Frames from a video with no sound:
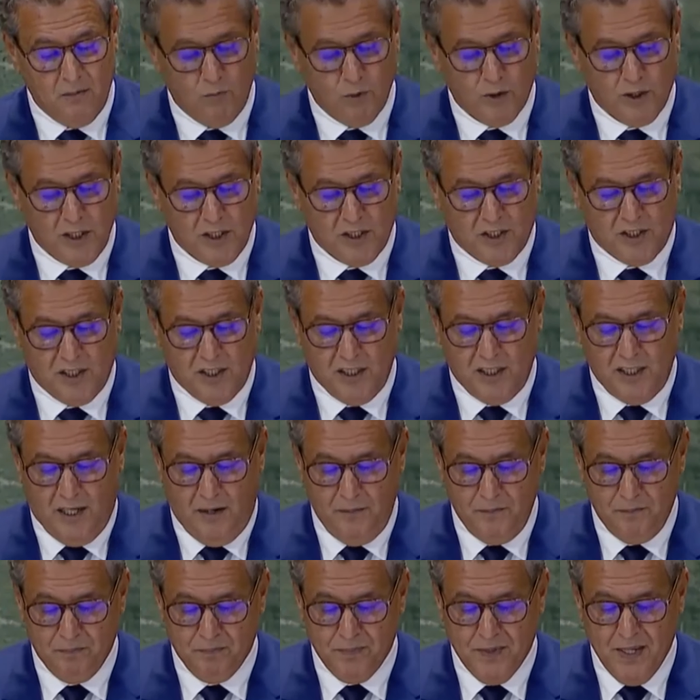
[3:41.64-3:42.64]

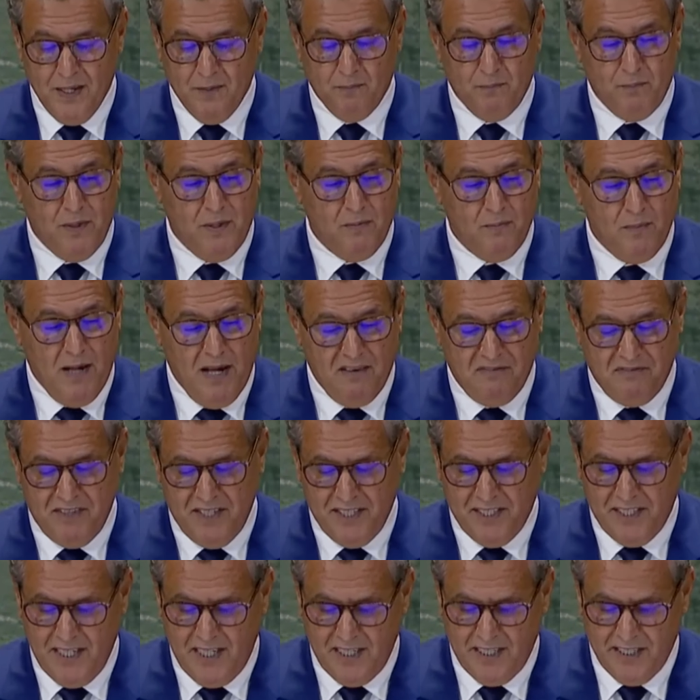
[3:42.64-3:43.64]
المتجددة بما
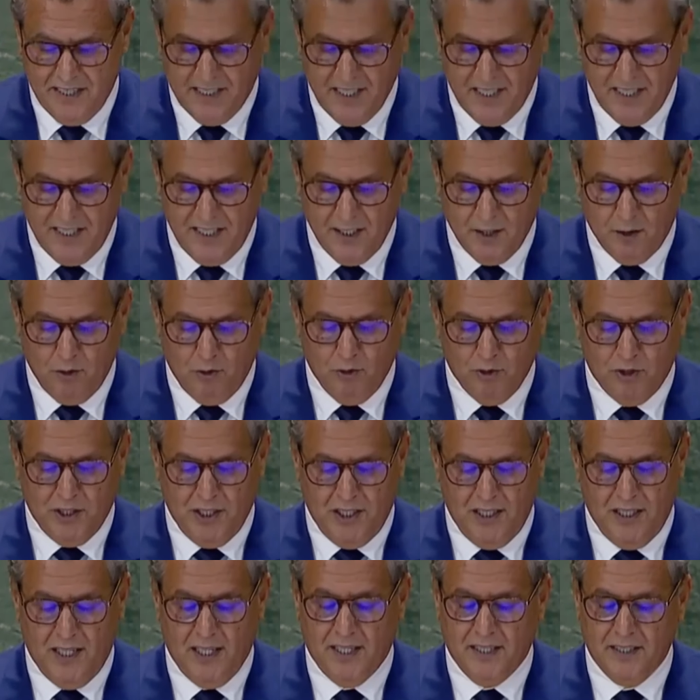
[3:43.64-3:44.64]
في ذلك
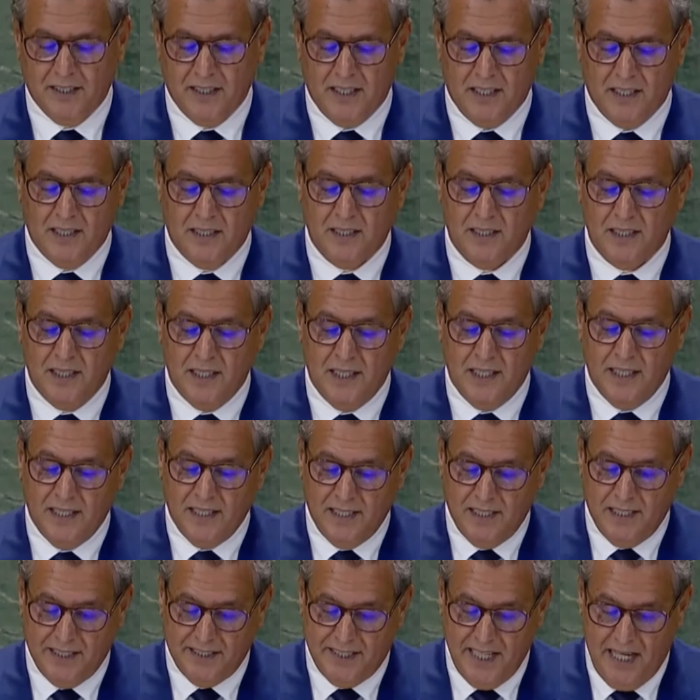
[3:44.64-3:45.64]
الإيدروجين الأخضر
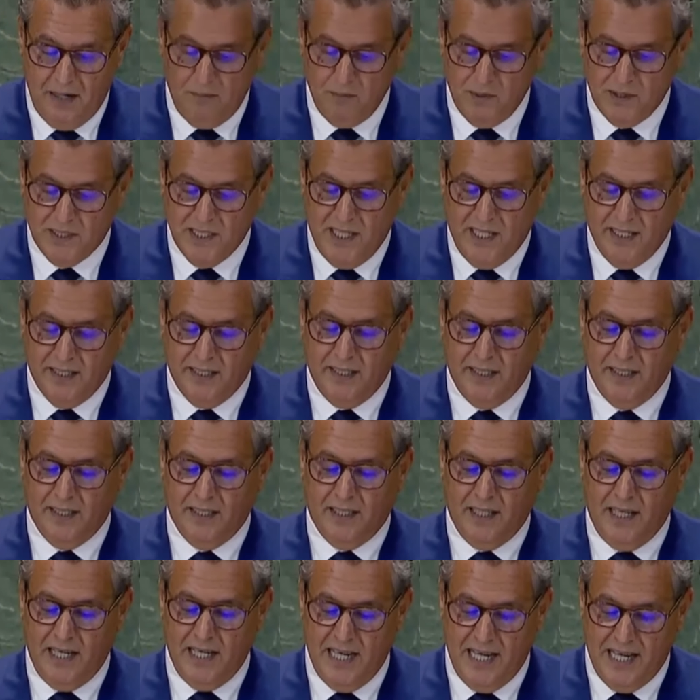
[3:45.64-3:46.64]
لدعم
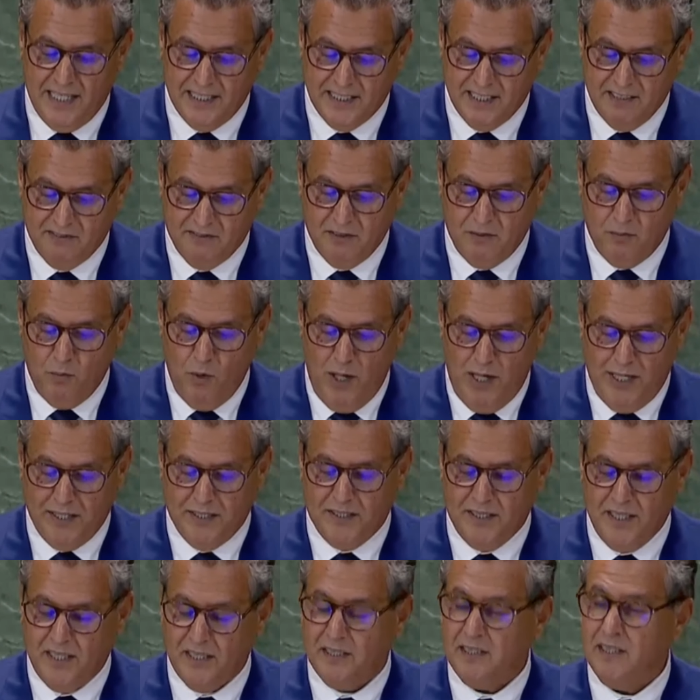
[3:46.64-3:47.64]
تحقيق الهدف
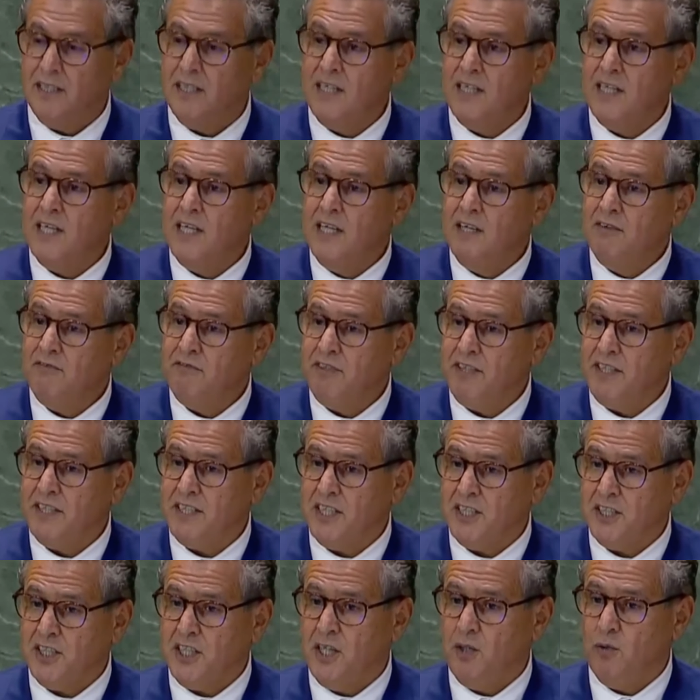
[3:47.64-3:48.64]
المحدد في
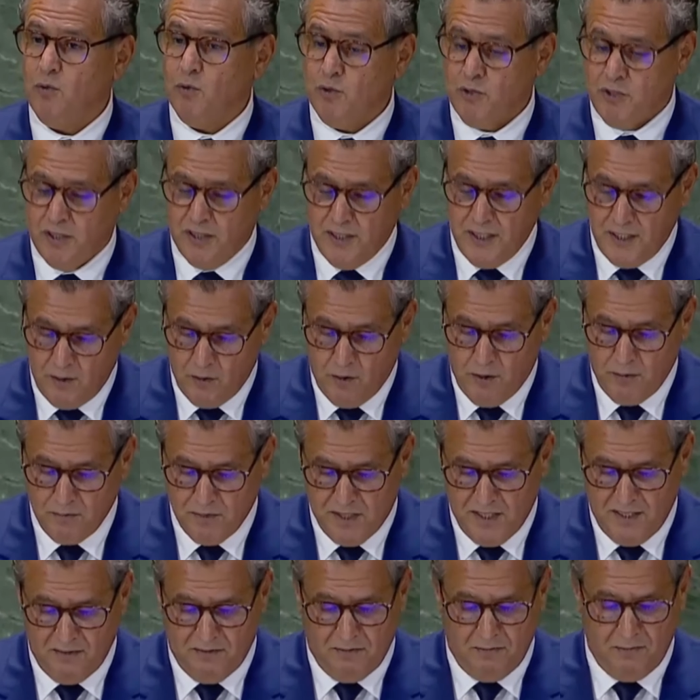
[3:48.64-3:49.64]
تجاوز
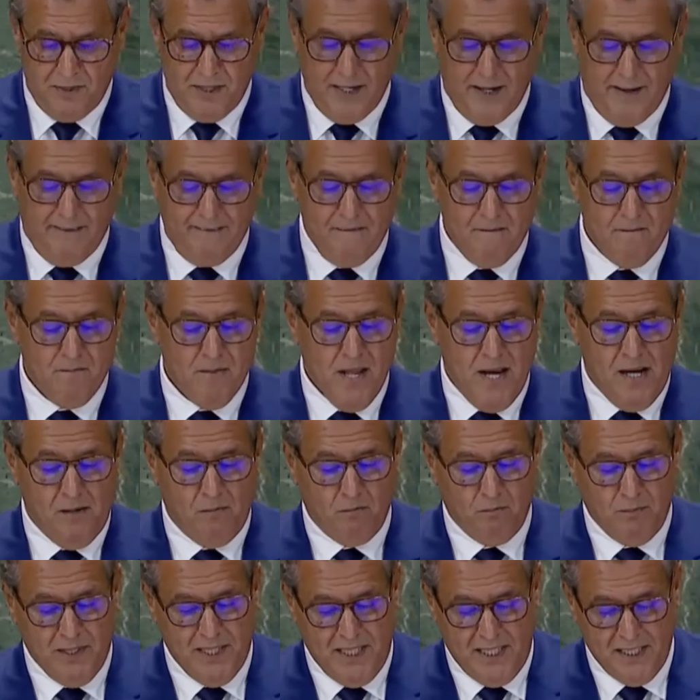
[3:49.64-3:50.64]
52%
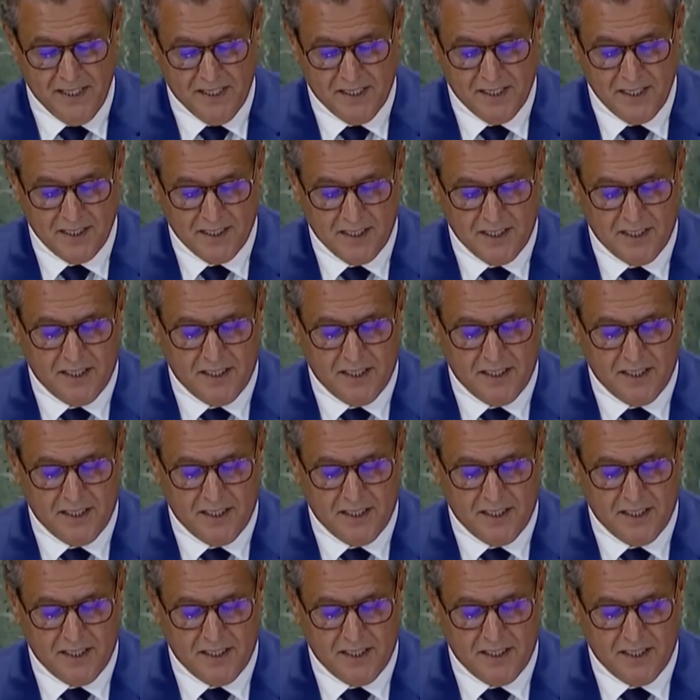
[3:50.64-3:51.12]
من حصة